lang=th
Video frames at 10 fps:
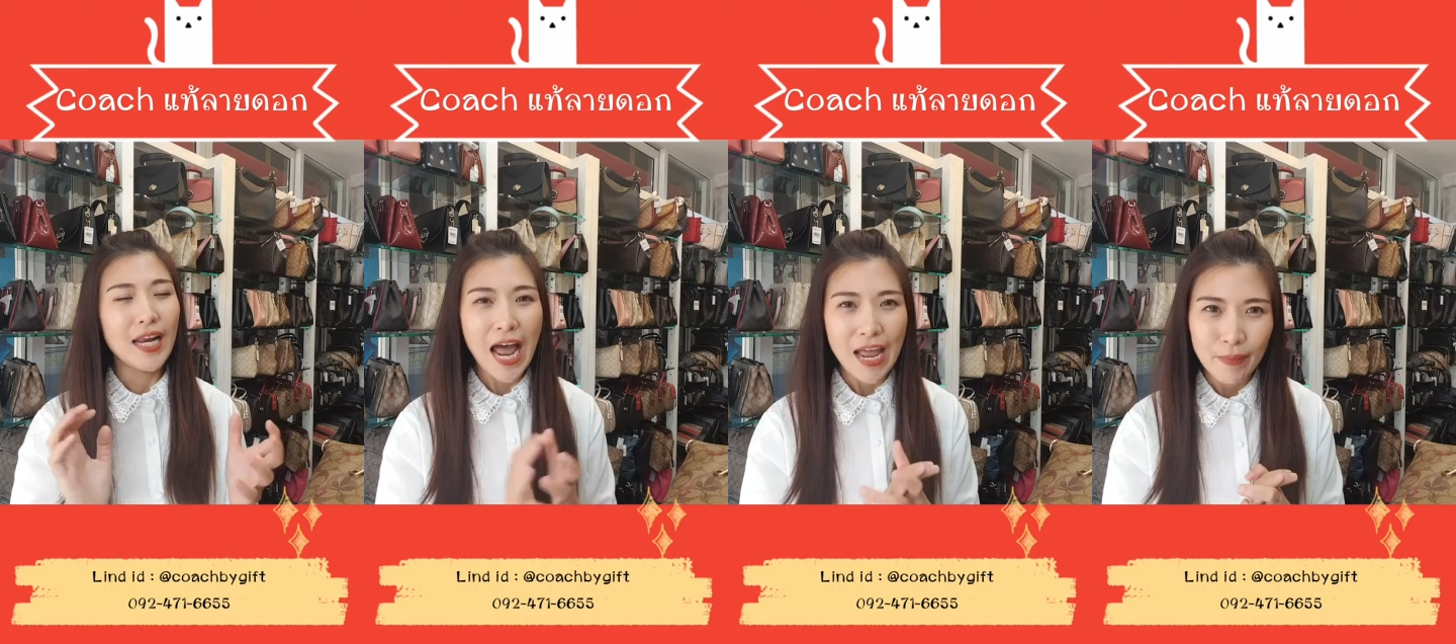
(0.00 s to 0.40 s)

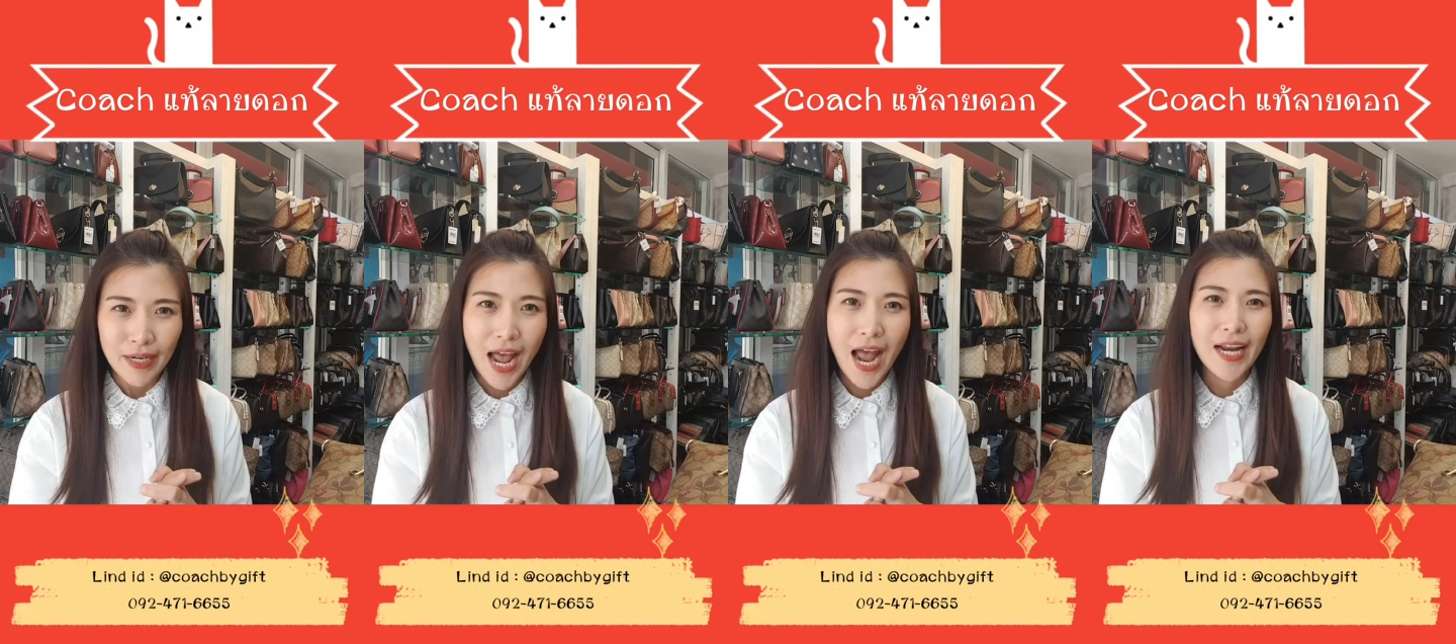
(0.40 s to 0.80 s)
ไลน์
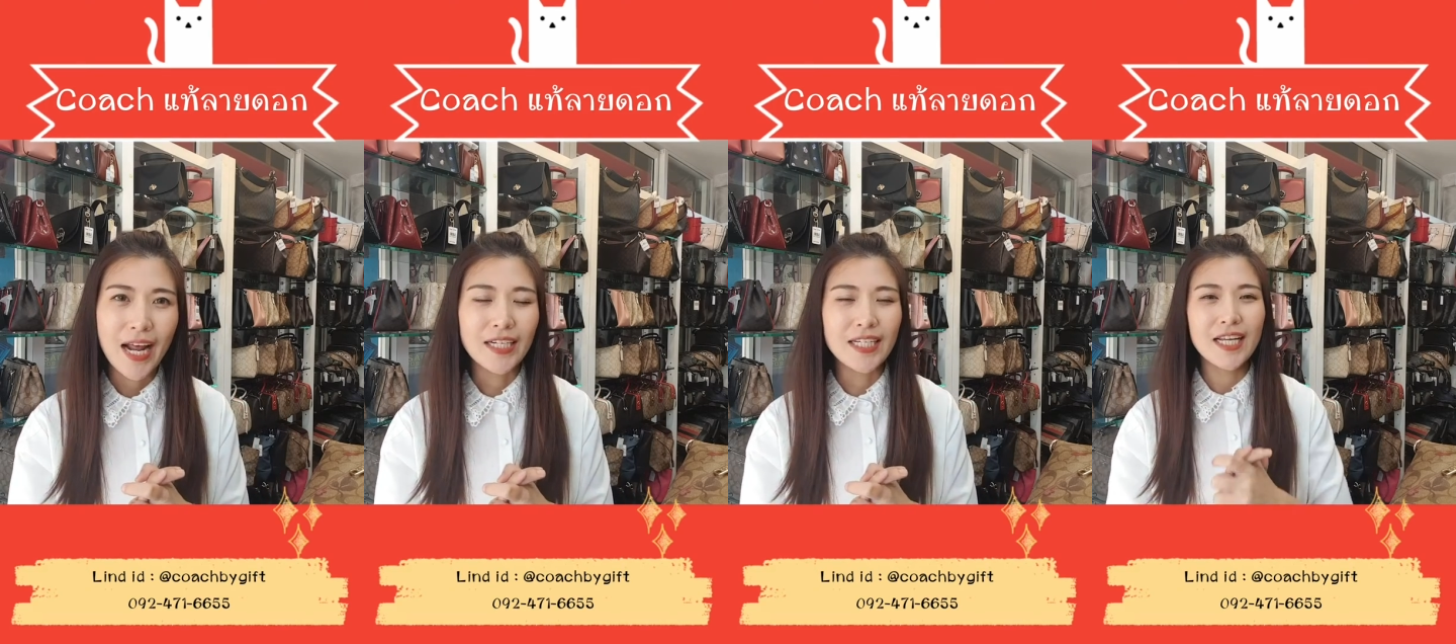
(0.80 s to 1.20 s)
มาได้
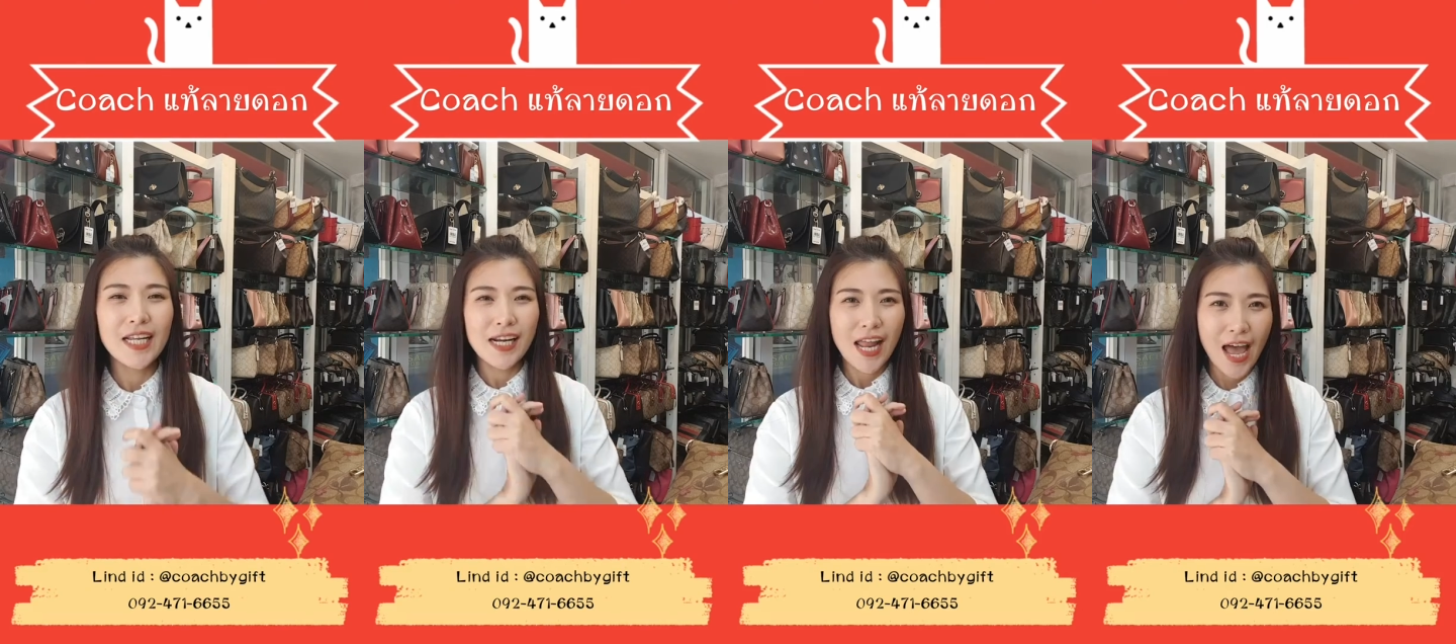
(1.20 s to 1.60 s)
นะคะ
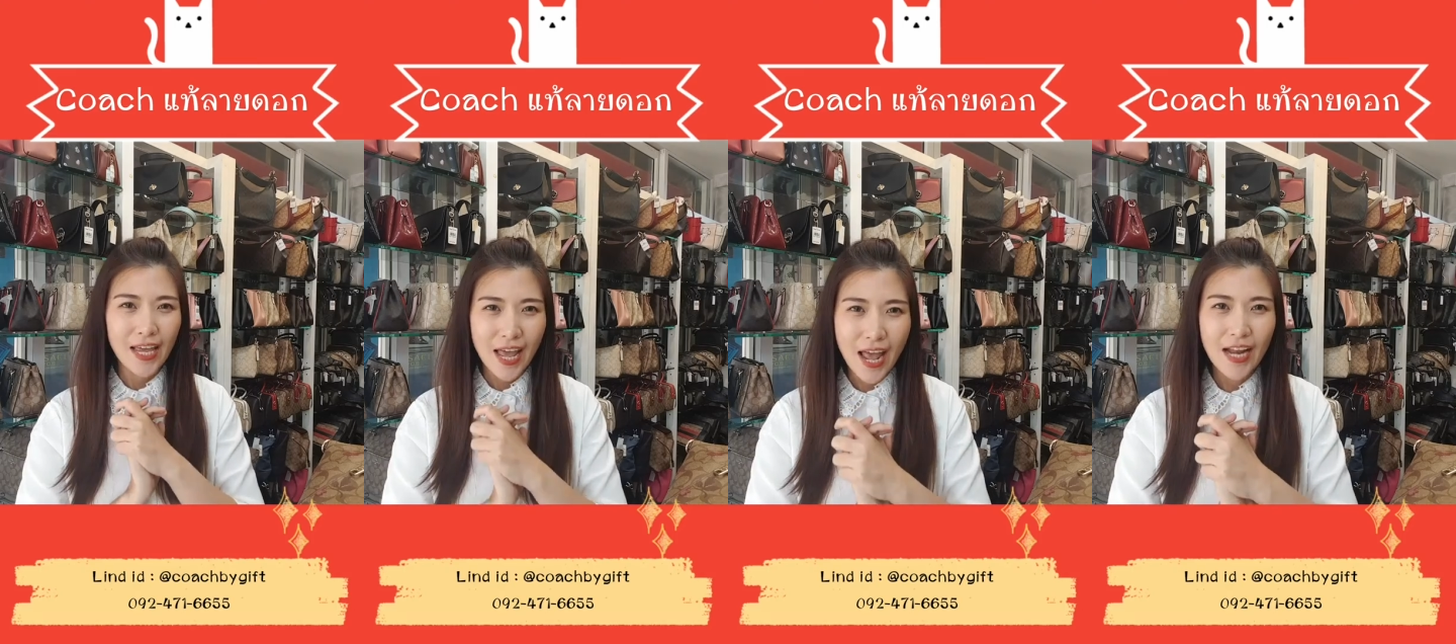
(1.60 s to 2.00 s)
ที่
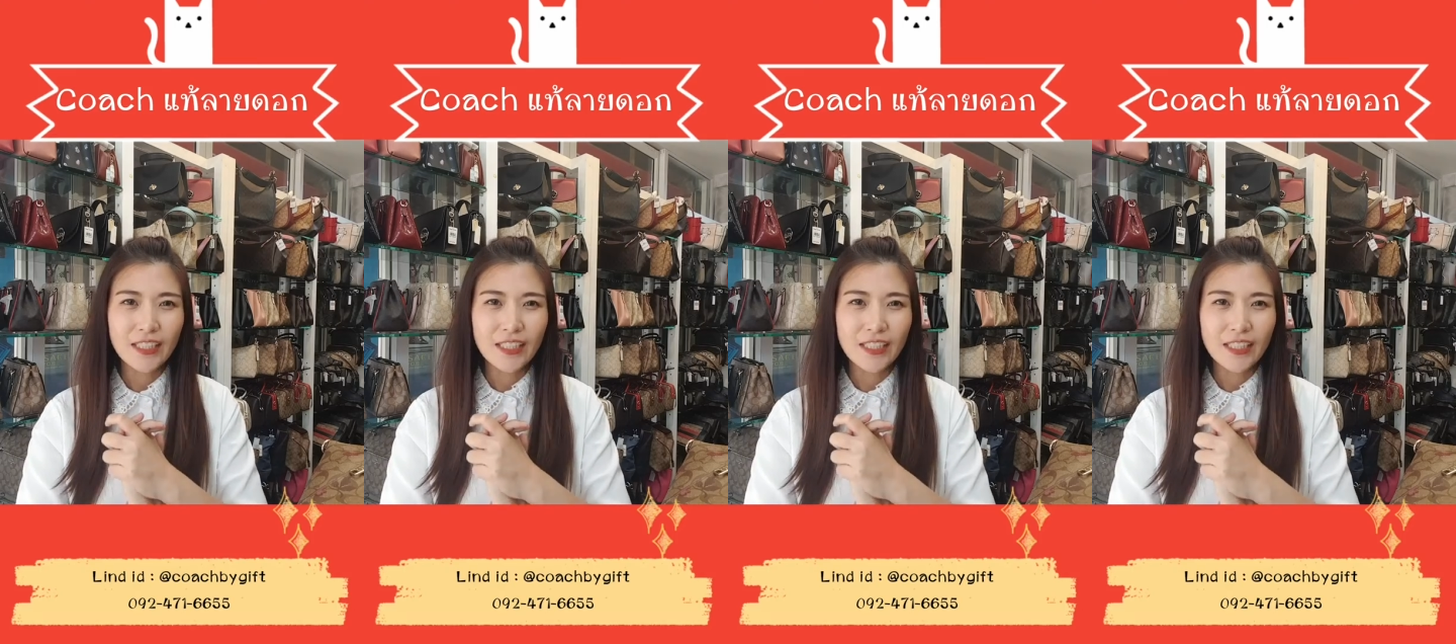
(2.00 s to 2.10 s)
Line